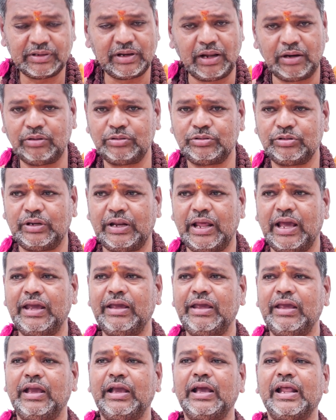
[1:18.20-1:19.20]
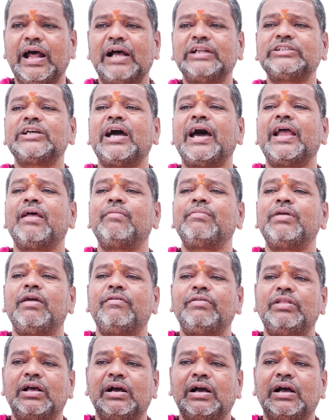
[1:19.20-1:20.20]
కలుగుతున్నాయి గ్రాచారం ఏ
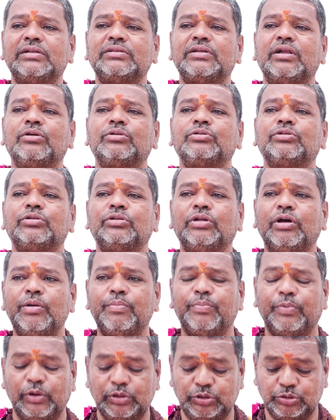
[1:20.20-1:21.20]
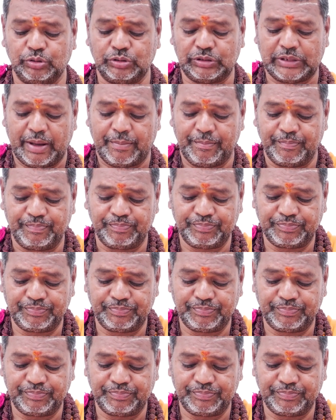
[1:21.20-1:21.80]
విధంగా జరుగుతుందో ఇప్పుడు చూద్దాం